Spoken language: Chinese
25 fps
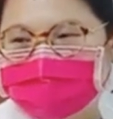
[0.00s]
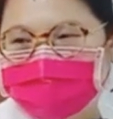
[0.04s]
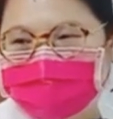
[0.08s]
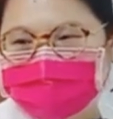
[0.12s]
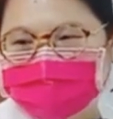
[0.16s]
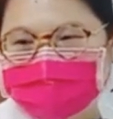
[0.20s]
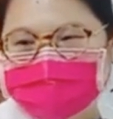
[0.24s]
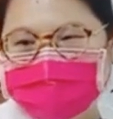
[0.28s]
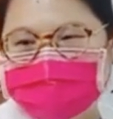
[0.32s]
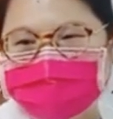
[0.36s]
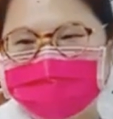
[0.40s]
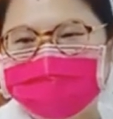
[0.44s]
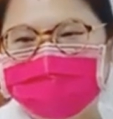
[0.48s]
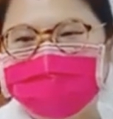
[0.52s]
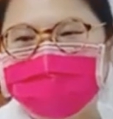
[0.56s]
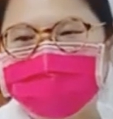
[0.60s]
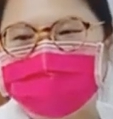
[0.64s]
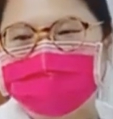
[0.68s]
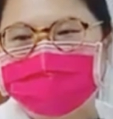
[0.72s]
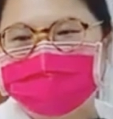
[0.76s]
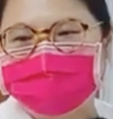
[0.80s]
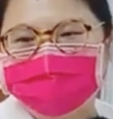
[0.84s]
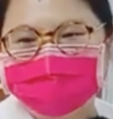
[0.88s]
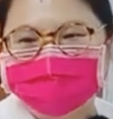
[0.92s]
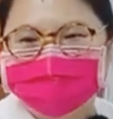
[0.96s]
哈，
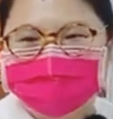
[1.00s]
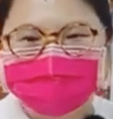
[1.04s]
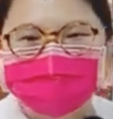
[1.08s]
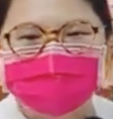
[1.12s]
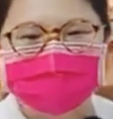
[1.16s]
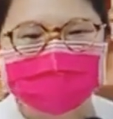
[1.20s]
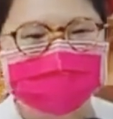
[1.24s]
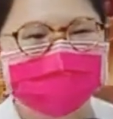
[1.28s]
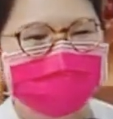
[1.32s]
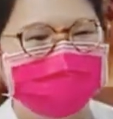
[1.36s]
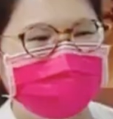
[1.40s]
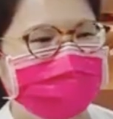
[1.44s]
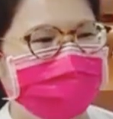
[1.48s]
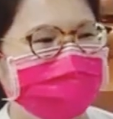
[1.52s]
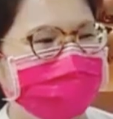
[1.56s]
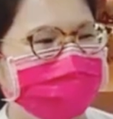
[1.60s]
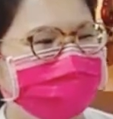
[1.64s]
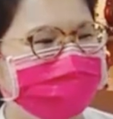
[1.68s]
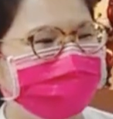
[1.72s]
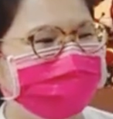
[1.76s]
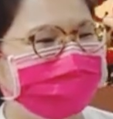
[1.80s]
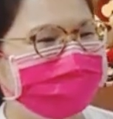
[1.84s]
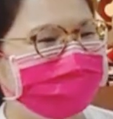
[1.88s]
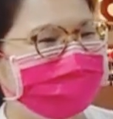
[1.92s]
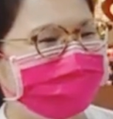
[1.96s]
是的，
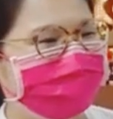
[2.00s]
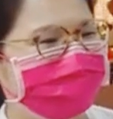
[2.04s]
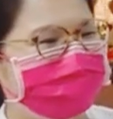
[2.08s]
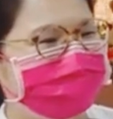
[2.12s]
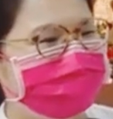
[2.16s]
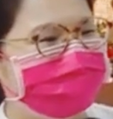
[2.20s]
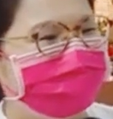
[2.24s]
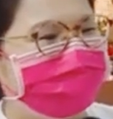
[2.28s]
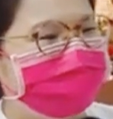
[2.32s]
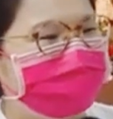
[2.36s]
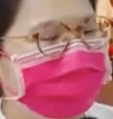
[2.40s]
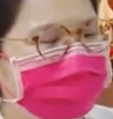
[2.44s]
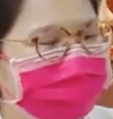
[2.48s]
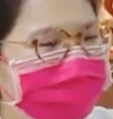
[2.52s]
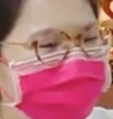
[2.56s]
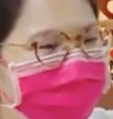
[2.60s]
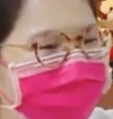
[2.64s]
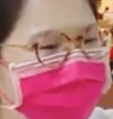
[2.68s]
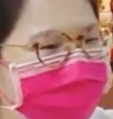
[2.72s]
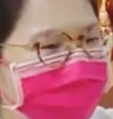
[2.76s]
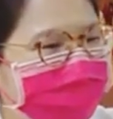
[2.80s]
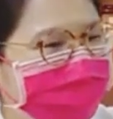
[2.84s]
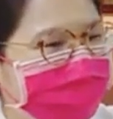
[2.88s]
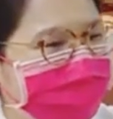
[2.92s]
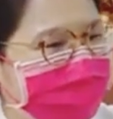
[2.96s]
我还
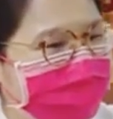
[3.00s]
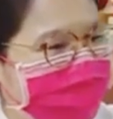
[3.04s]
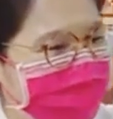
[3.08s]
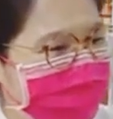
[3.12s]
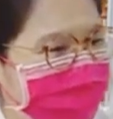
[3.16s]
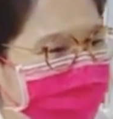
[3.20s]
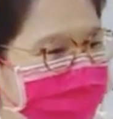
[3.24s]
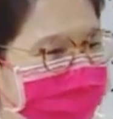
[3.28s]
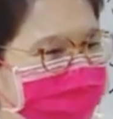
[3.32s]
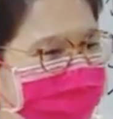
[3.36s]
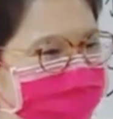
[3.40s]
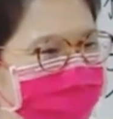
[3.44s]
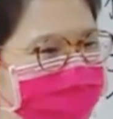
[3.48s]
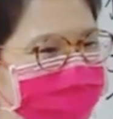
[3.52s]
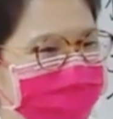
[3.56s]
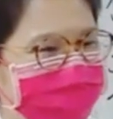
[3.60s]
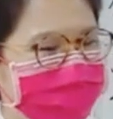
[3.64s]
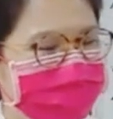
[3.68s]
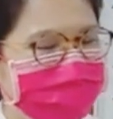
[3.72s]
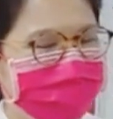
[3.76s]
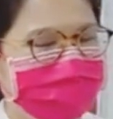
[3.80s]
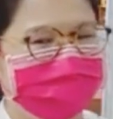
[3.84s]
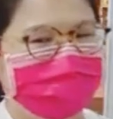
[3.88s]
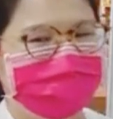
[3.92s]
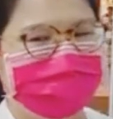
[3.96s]
来，都跟我说不
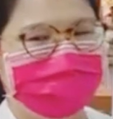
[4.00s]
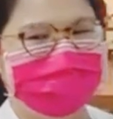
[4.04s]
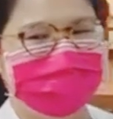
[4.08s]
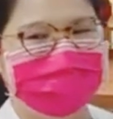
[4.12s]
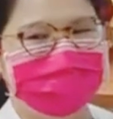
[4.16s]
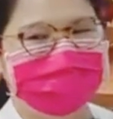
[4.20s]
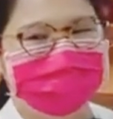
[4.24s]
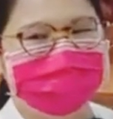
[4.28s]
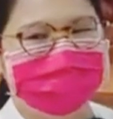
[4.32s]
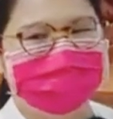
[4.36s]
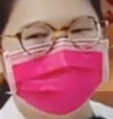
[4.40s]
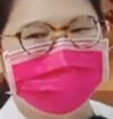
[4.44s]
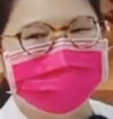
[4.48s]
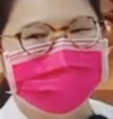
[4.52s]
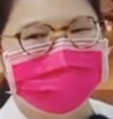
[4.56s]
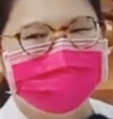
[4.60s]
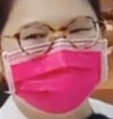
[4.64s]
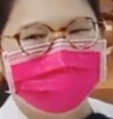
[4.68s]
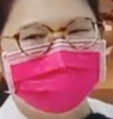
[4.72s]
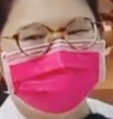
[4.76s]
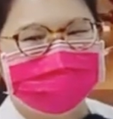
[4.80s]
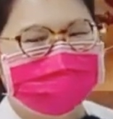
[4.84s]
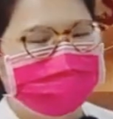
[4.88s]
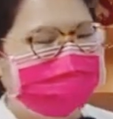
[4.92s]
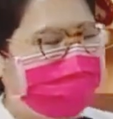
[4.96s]
唱了嘛。当
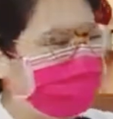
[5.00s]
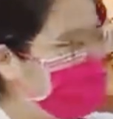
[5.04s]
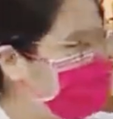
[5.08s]
他说